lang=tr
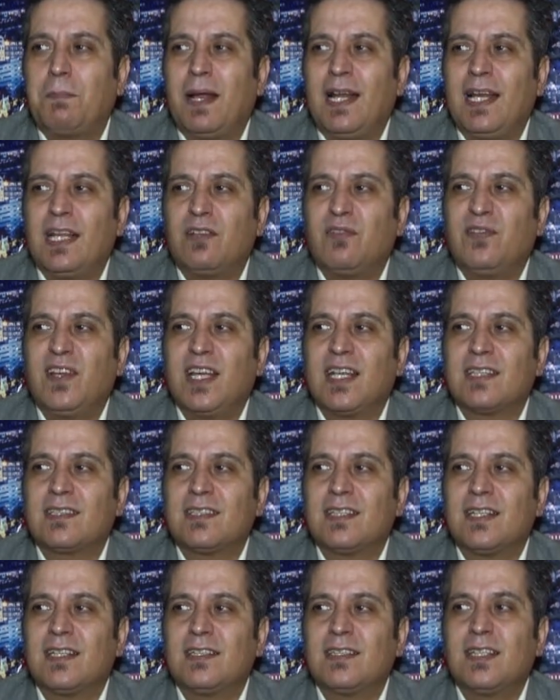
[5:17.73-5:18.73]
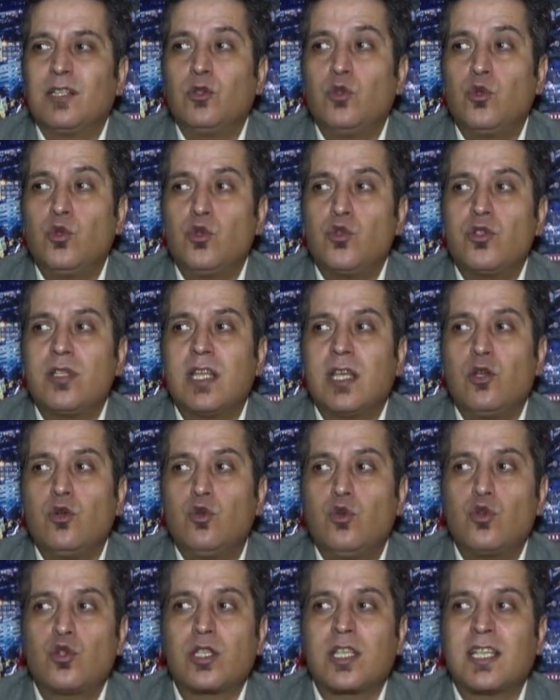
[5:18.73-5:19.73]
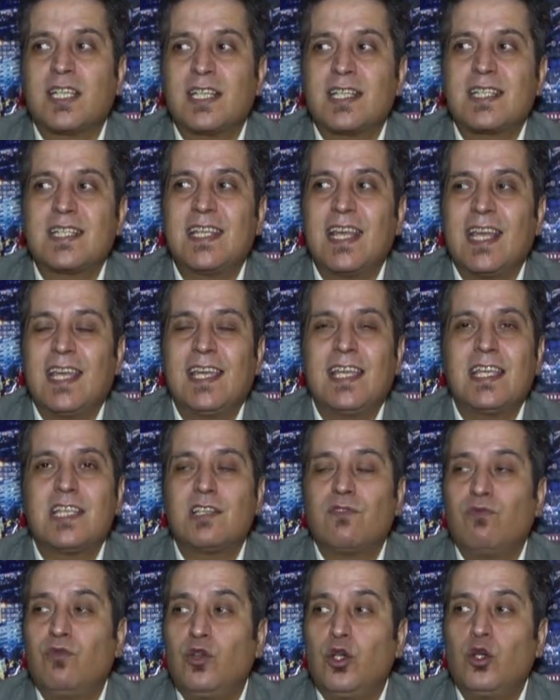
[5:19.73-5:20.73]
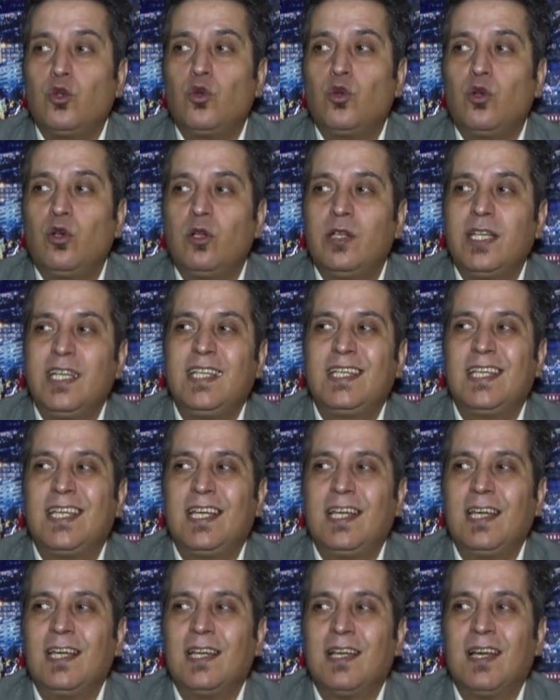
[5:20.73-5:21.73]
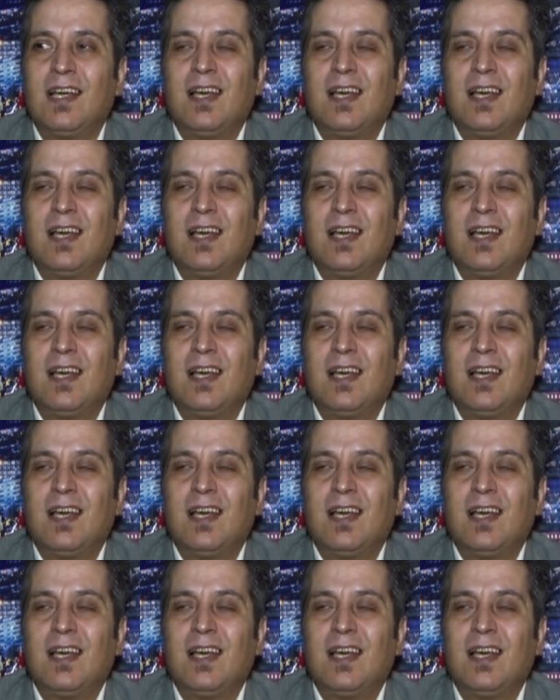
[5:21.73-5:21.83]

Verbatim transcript: pelet fiyatlarında %148,2